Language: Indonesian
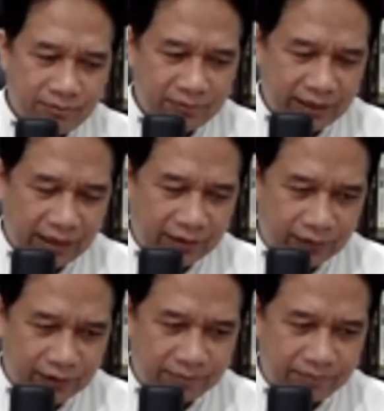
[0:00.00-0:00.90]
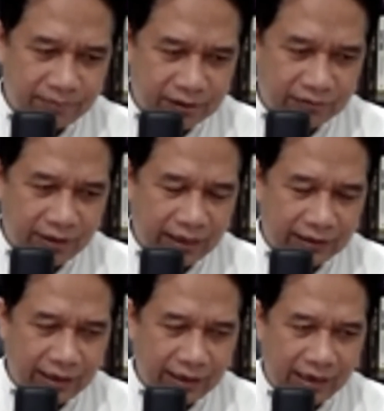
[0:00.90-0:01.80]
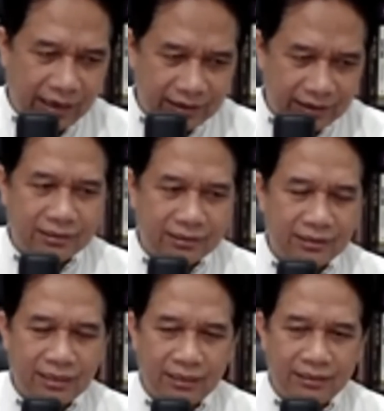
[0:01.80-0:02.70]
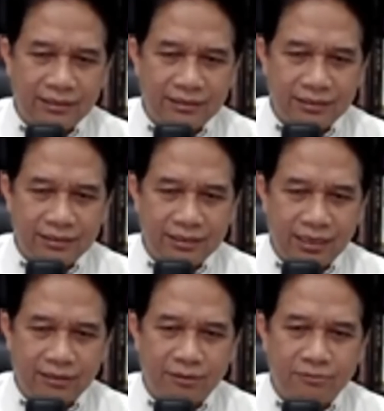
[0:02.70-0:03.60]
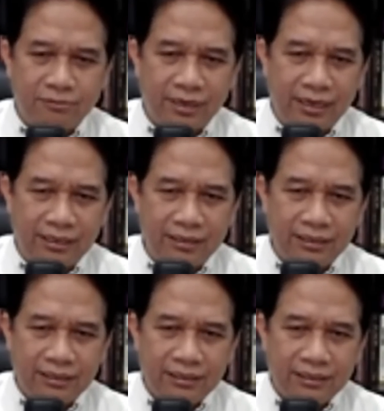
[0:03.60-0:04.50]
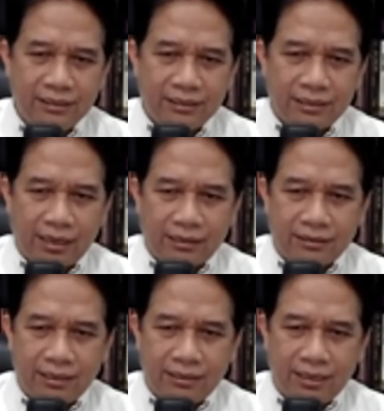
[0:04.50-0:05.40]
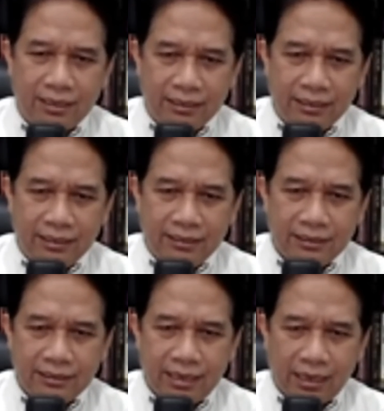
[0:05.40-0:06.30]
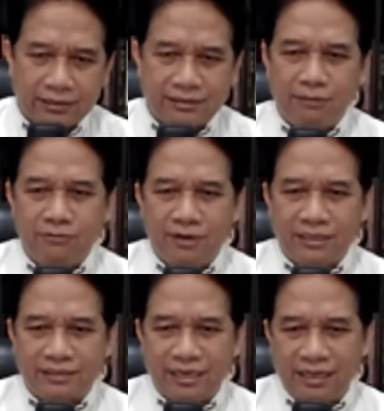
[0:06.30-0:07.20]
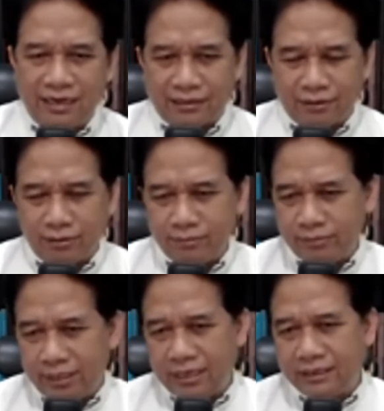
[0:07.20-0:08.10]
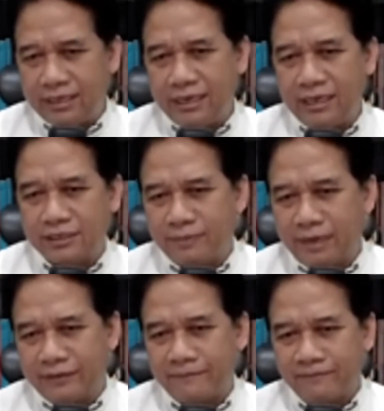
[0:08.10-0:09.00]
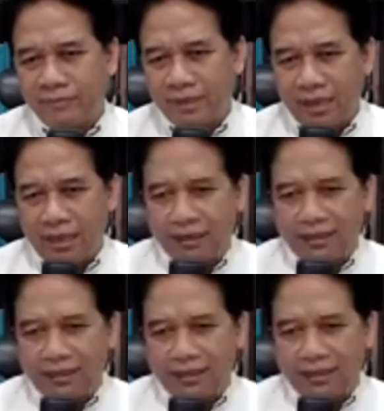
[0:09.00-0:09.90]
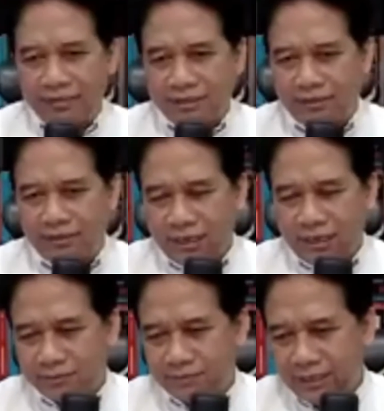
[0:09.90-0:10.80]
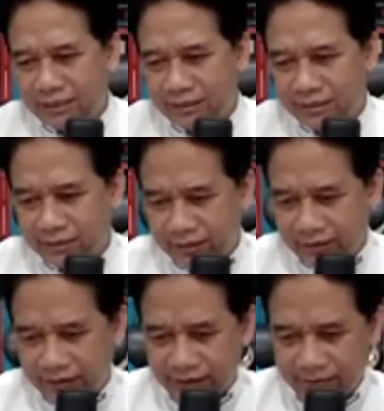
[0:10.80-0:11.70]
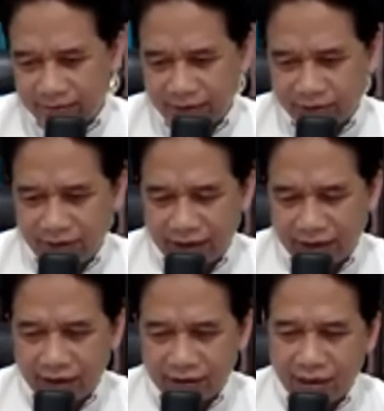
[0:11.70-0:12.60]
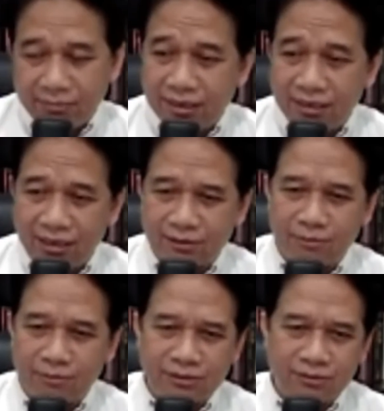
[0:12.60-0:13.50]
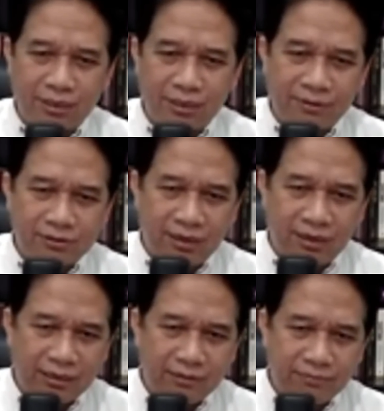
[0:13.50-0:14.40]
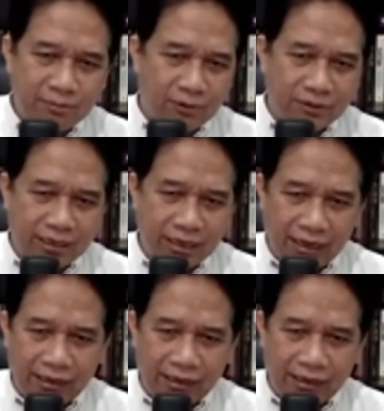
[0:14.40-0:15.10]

menyangkut persoalan karakter tentang diri sendiri atau mungkin karakter dari asal muasal atau ya ada aspek aliran bisa juga aspek e, persoalan agama atau mungkin juga persoalan primordial.